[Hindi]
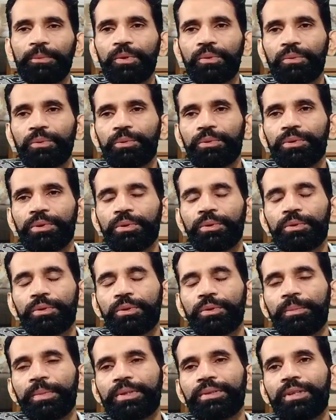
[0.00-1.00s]

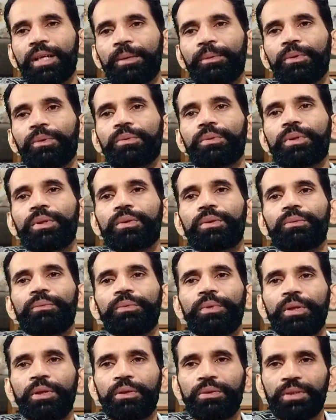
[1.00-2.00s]
यूट्यूबर साहब उनकी तो
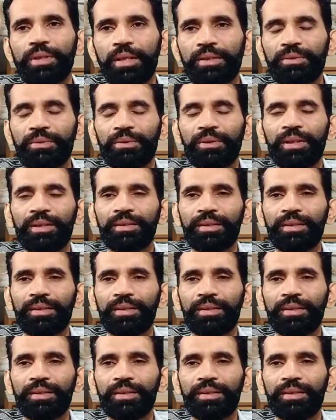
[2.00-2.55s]
वीडियोज़ एक सौ